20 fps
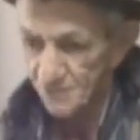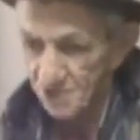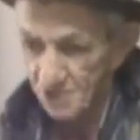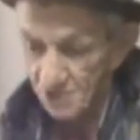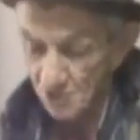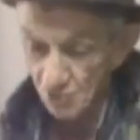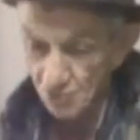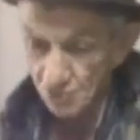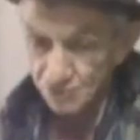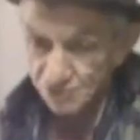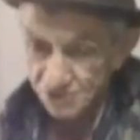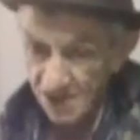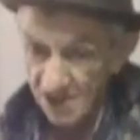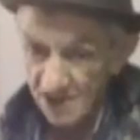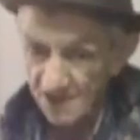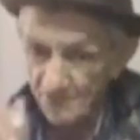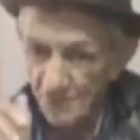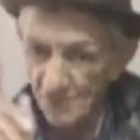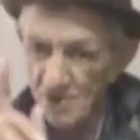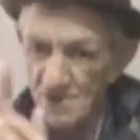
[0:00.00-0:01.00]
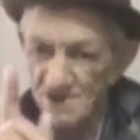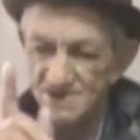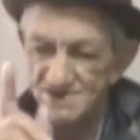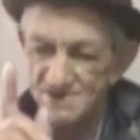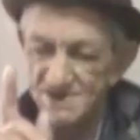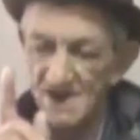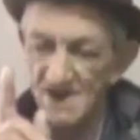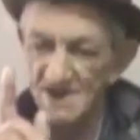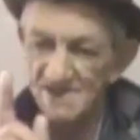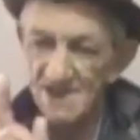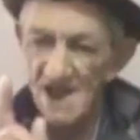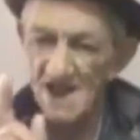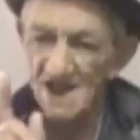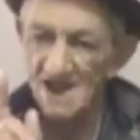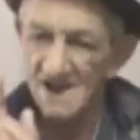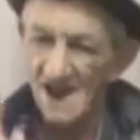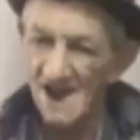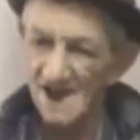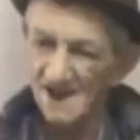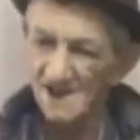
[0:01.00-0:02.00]
Com o tempo riscando na
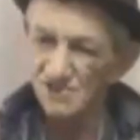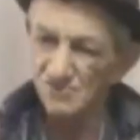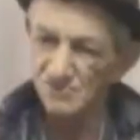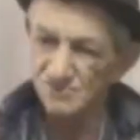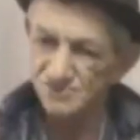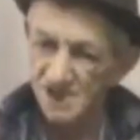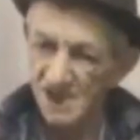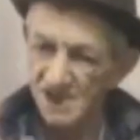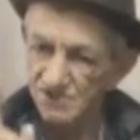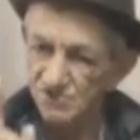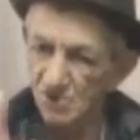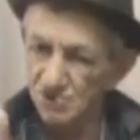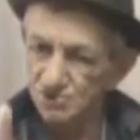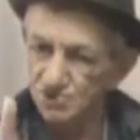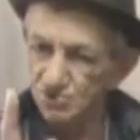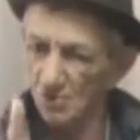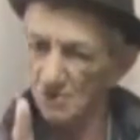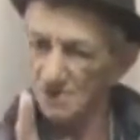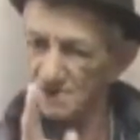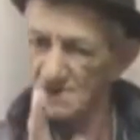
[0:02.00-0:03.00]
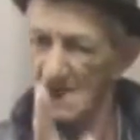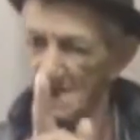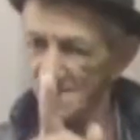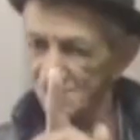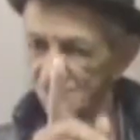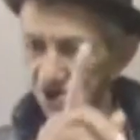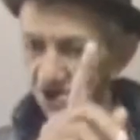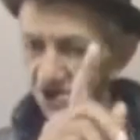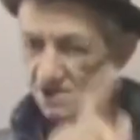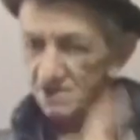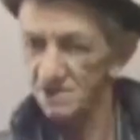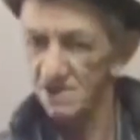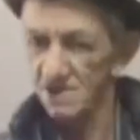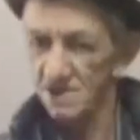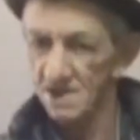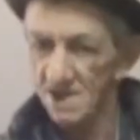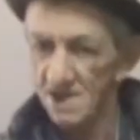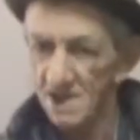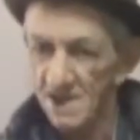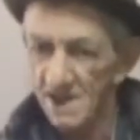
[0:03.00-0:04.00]
cara, não tem doutor que ajeite.
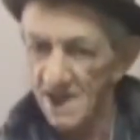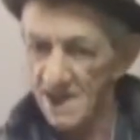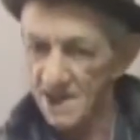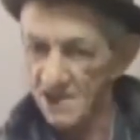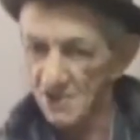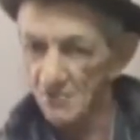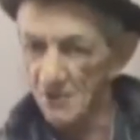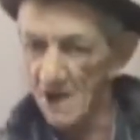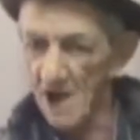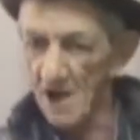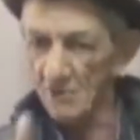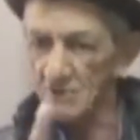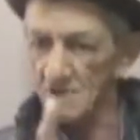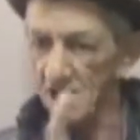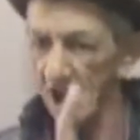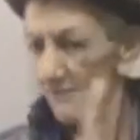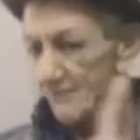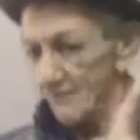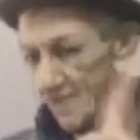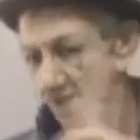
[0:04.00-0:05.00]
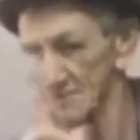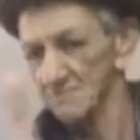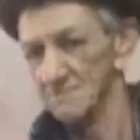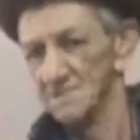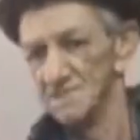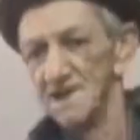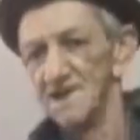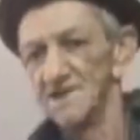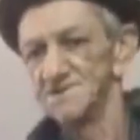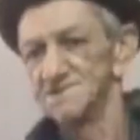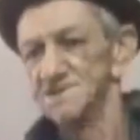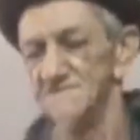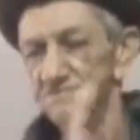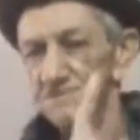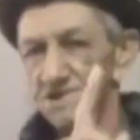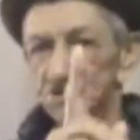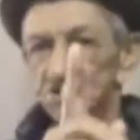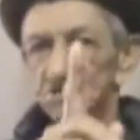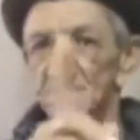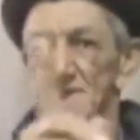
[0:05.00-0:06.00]
É igual café com leite, se
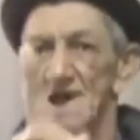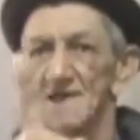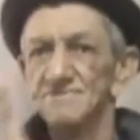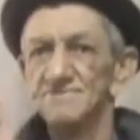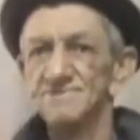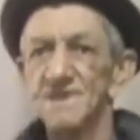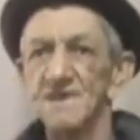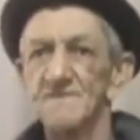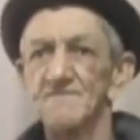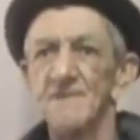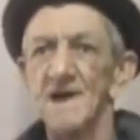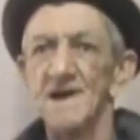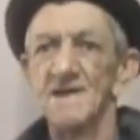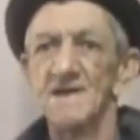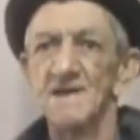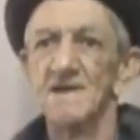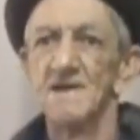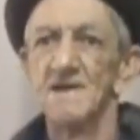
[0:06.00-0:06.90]
misturar não separa.